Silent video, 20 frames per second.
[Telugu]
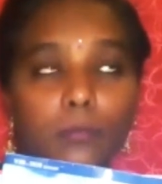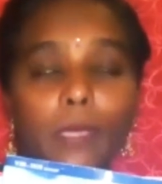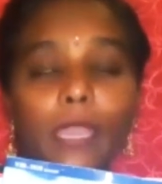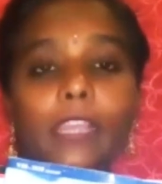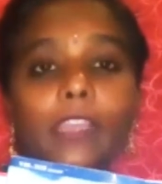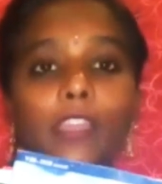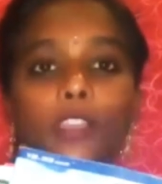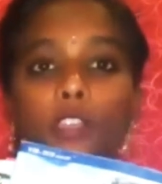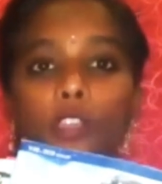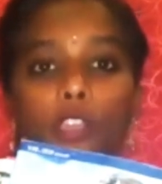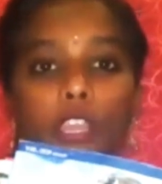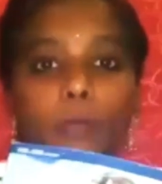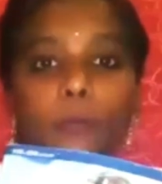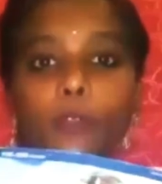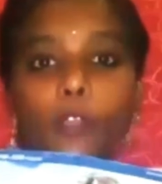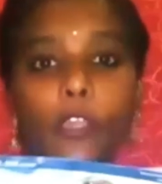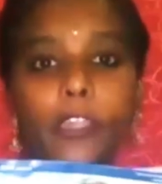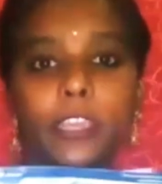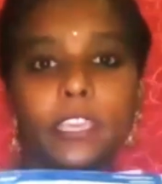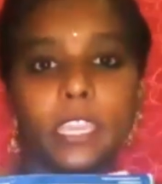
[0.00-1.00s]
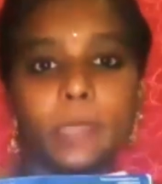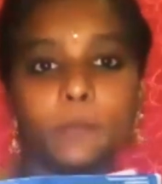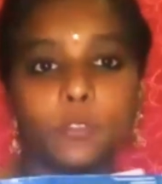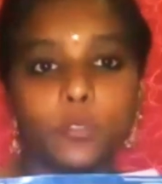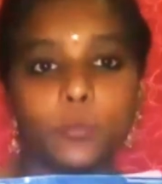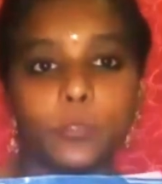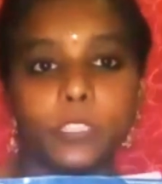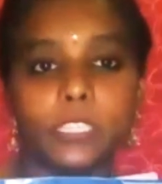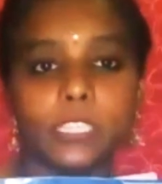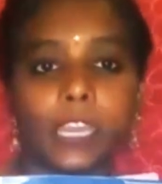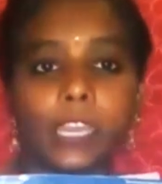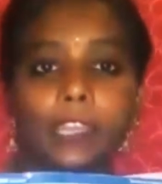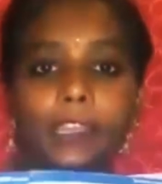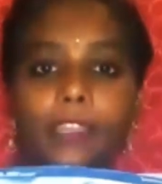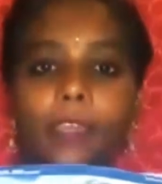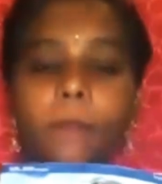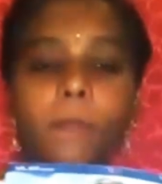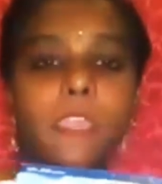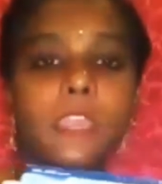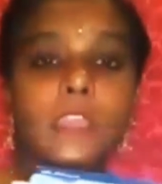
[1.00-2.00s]
మిల్క్ అండ్ హానీ బాడీ క్రీమ్ చూపించాను
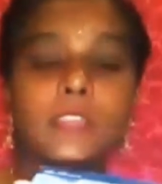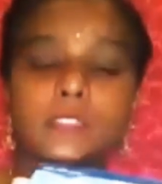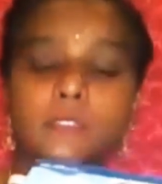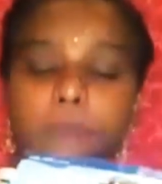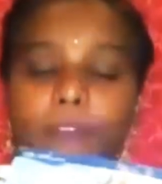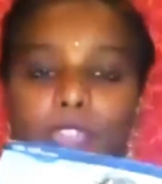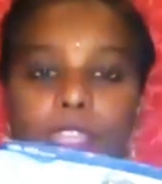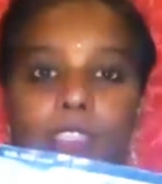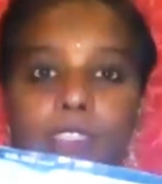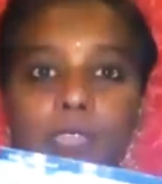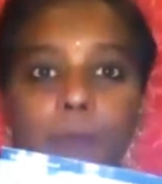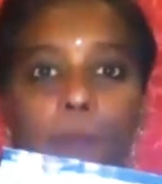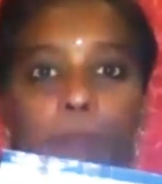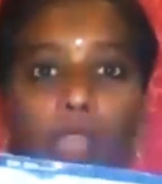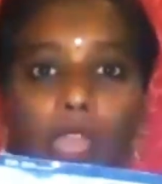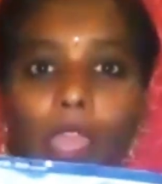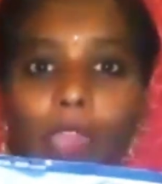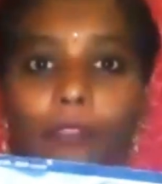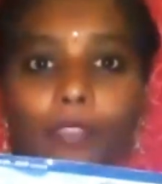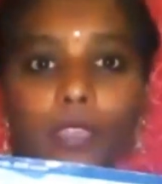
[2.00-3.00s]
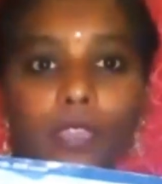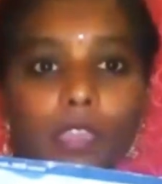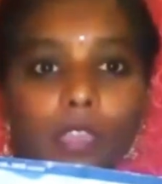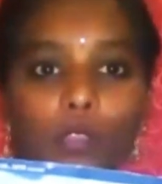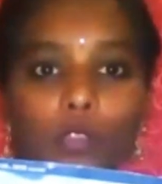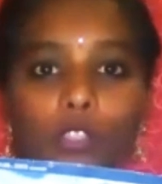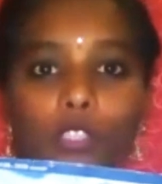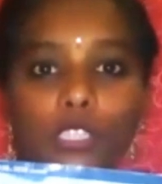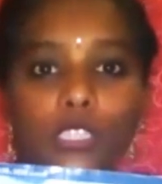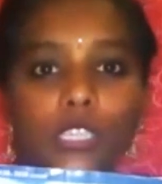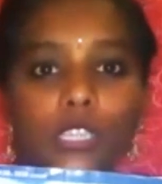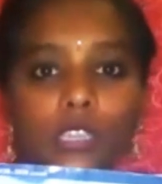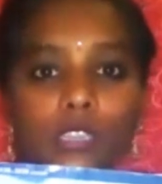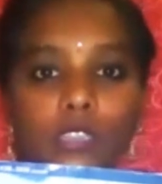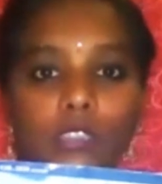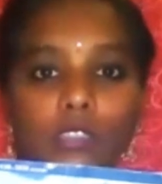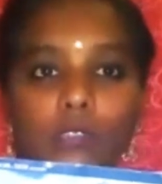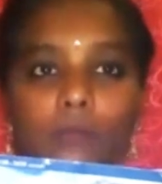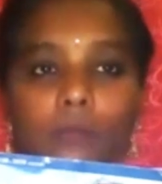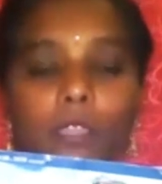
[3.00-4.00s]
కదా ఫర్ ఎగ్జాంపుల్ అది నాకు వచ్చి
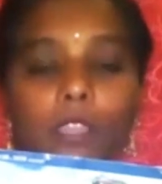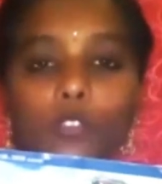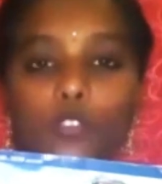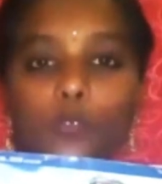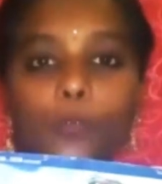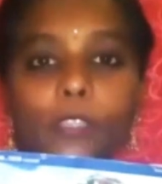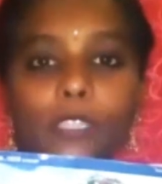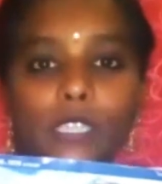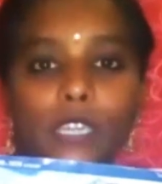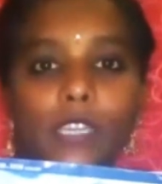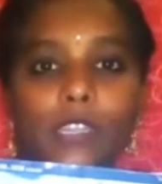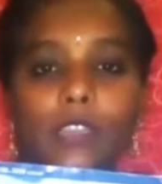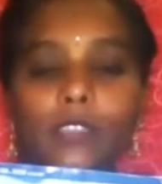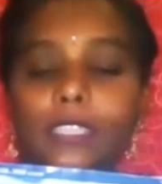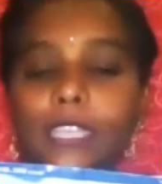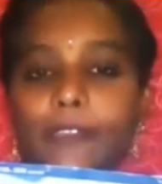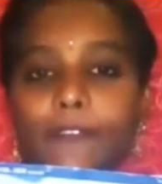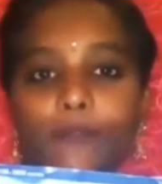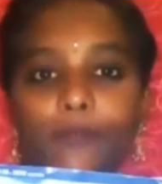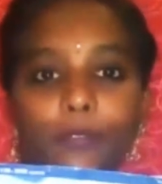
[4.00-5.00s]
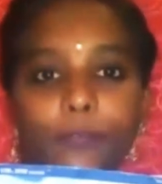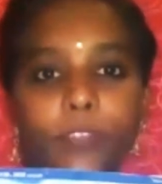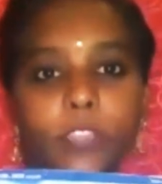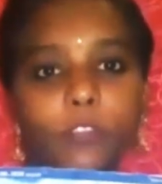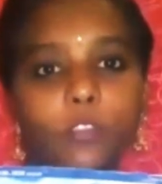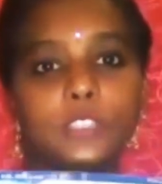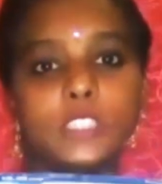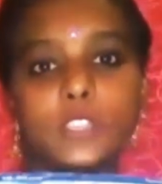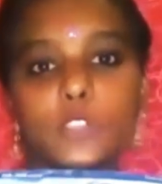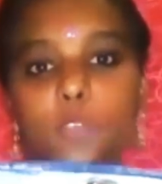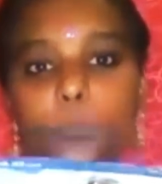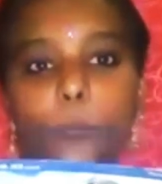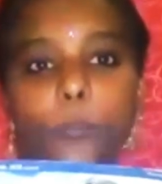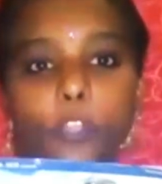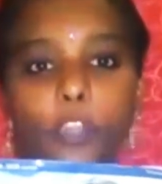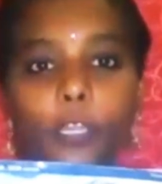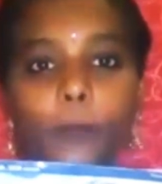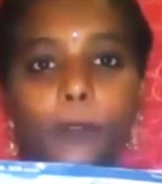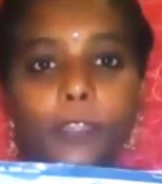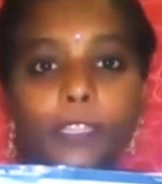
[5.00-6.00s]
మీకు చూపించాను కదా సెవెన్ ఫిఫ్టీ వచ్చి ఒక
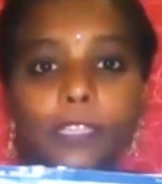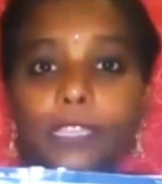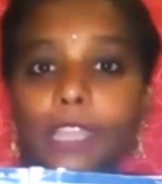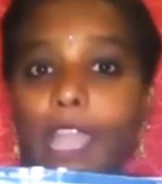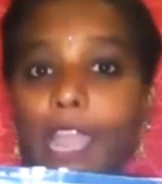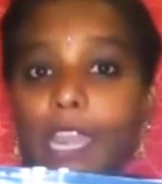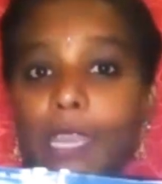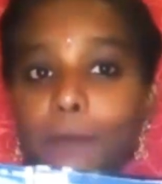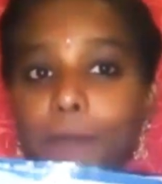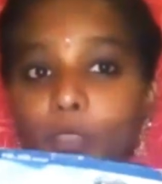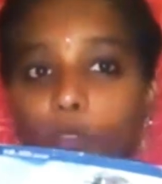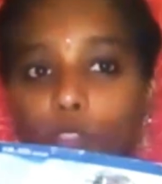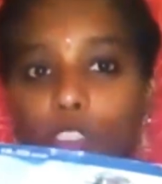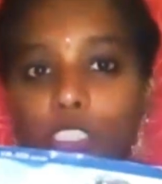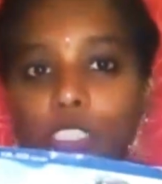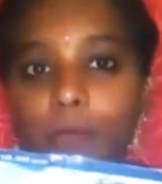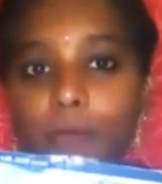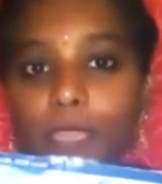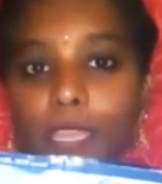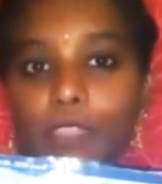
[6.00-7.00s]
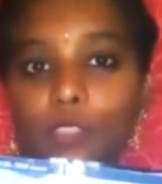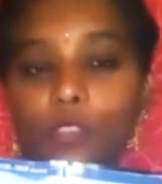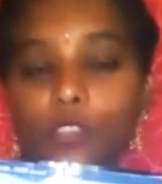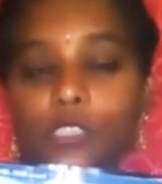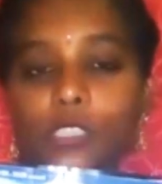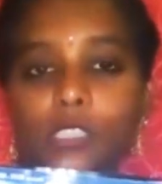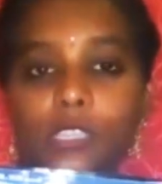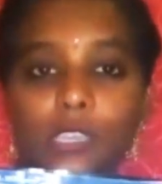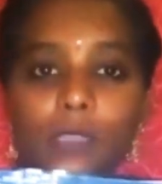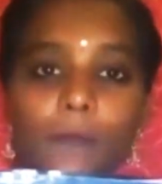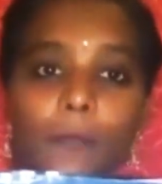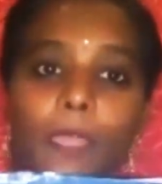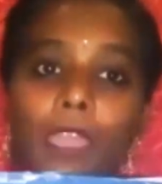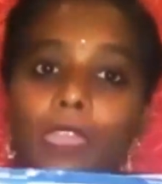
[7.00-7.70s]
ప్రోడక్ట్ పడుతుంది కానీ మనకు వచ్చేదానికి ఎంత వచ్చింది